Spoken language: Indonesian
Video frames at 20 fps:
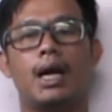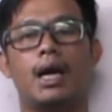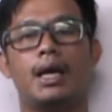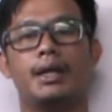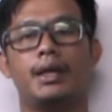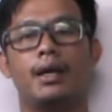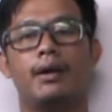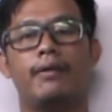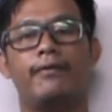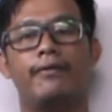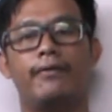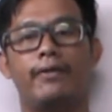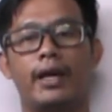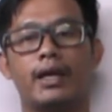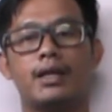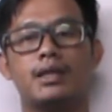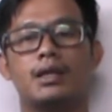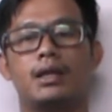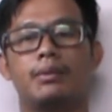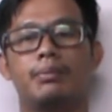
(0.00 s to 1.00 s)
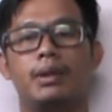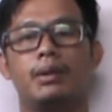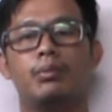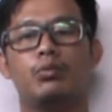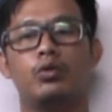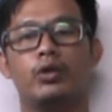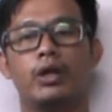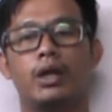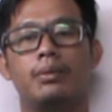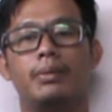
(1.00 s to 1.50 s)
hanya flex lebih
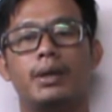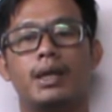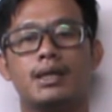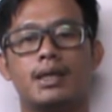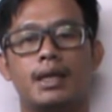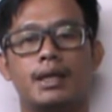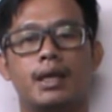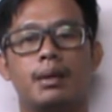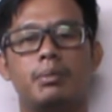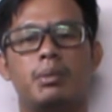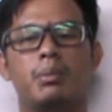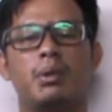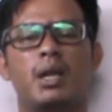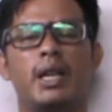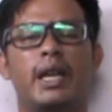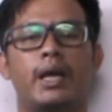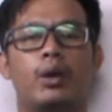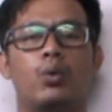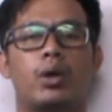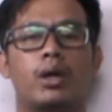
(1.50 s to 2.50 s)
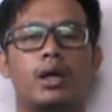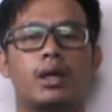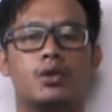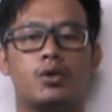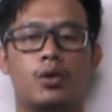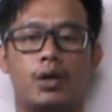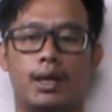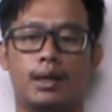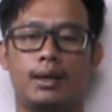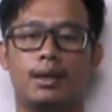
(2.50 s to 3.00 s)
mungil biasanya memiliki warna
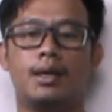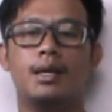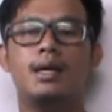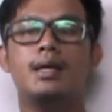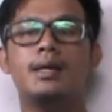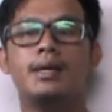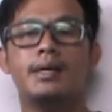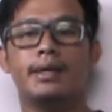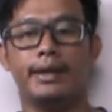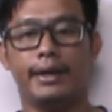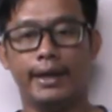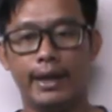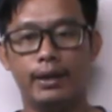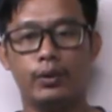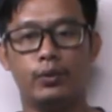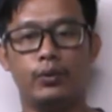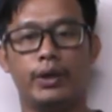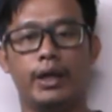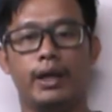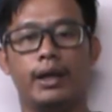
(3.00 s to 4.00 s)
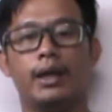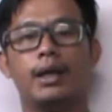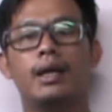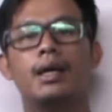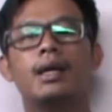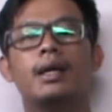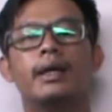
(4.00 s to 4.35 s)
coklat dan kuning.